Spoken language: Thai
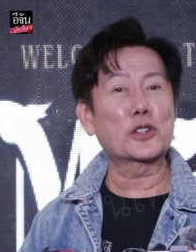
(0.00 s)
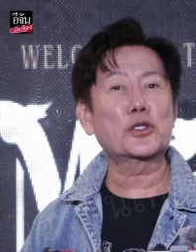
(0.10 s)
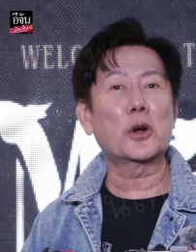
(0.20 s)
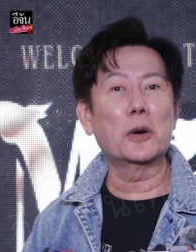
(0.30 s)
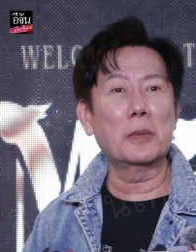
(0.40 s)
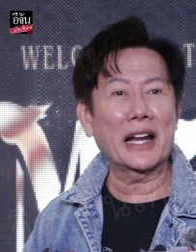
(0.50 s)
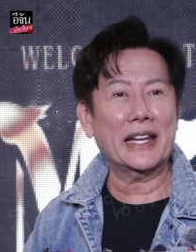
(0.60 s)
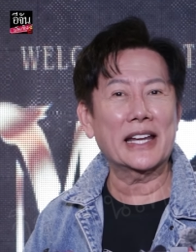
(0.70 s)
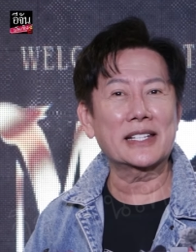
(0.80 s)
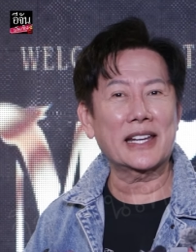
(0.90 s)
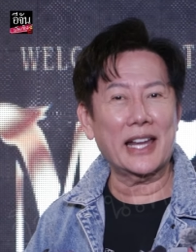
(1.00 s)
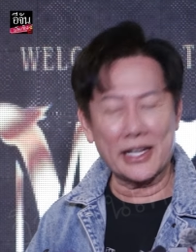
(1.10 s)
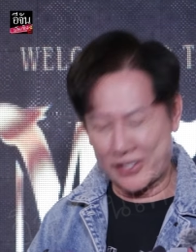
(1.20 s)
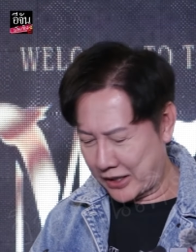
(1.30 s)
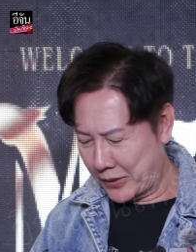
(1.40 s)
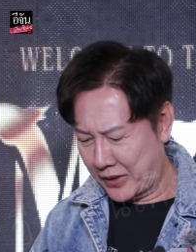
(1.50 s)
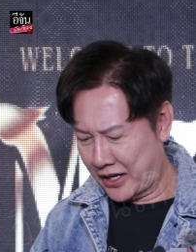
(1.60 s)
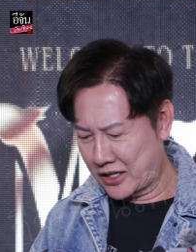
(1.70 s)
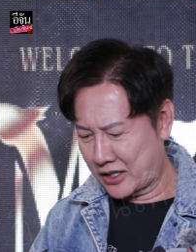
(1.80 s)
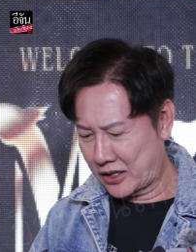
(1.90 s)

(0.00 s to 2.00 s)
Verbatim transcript: you so much เอช เค เซเว่น